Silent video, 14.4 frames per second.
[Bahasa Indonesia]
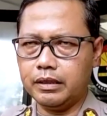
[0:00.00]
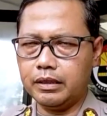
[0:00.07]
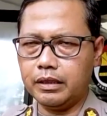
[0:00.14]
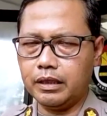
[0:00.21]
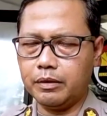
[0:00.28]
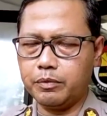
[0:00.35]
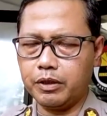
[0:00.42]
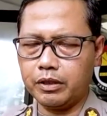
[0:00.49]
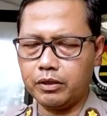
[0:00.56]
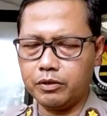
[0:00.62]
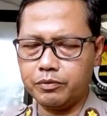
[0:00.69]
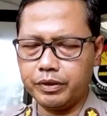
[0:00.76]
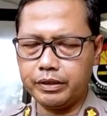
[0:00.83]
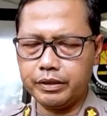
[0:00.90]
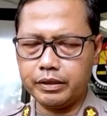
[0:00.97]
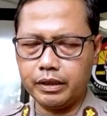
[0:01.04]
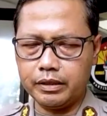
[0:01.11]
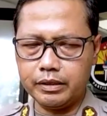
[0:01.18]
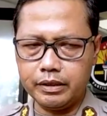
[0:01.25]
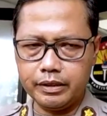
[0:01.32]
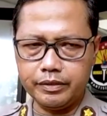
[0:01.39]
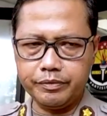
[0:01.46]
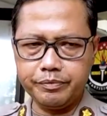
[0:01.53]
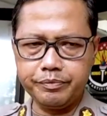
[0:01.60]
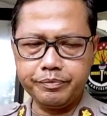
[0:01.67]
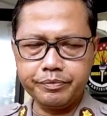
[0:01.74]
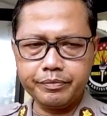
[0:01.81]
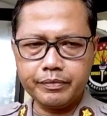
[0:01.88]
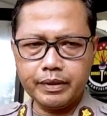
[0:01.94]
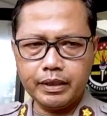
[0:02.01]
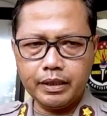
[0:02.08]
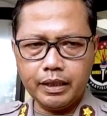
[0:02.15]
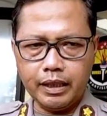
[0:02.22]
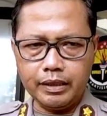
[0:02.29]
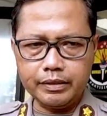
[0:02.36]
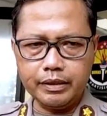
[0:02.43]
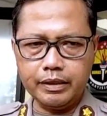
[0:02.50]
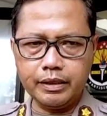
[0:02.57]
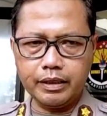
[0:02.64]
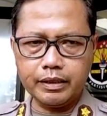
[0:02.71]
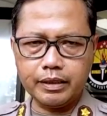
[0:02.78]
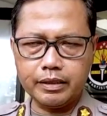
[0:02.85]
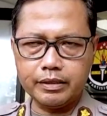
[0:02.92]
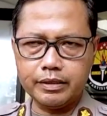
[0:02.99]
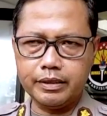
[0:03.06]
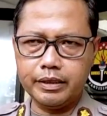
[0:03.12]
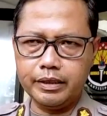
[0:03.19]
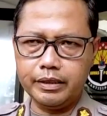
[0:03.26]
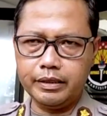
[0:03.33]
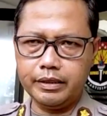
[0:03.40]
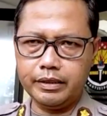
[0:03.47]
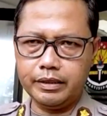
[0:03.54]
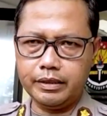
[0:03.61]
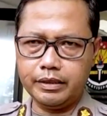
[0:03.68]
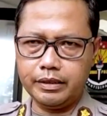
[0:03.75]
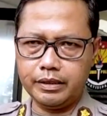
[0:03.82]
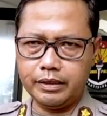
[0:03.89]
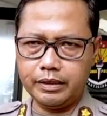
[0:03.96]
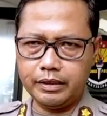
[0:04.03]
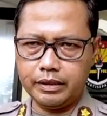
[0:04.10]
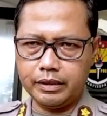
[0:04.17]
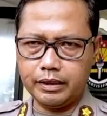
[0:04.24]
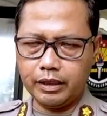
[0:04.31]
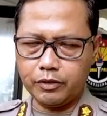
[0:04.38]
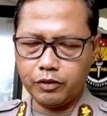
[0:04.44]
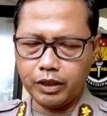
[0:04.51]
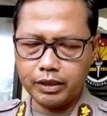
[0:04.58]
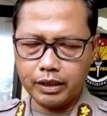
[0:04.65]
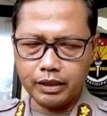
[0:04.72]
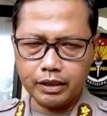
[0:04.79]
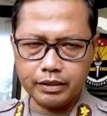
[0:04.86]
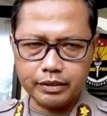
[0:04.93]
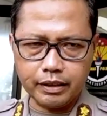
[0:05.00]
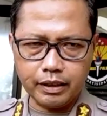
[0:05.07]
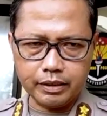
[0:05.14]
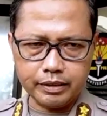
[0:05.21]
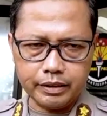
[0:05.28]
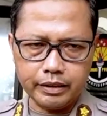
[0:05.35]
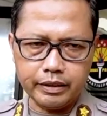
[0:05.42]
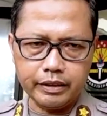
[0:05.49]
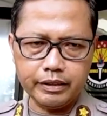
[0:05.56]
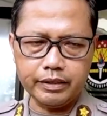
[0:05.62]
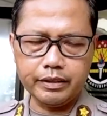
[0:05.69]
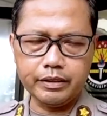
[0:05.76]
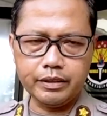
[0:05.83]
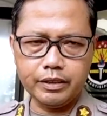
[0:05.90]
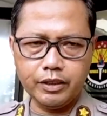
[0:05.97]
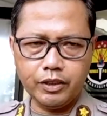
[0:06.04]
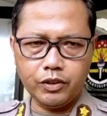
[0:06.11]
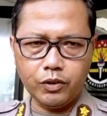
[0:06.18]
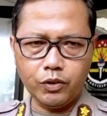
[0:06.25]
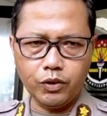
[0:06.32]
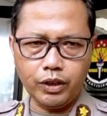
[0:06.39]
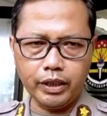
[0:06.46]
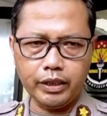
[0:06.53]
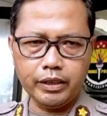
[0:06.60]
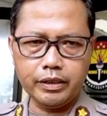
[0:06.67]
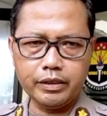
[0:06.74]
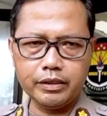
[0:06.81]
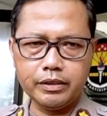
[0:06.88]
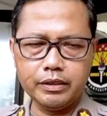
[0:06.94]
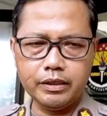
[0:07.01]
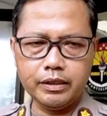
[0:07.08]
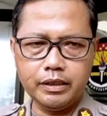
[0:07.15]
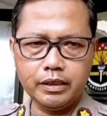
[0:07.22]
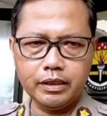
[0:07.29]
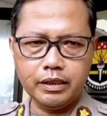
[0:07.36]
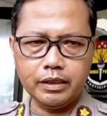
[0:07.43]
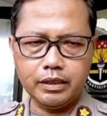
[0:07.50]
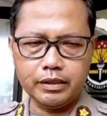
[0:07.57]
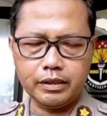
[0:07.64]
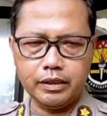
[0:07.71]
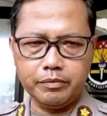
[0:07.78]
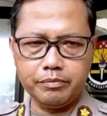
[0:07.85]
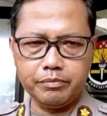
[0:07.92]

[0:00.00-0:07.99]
laboratorium forensik nanti hasilnya akan dilakukan analisa lagi oleh uh, tim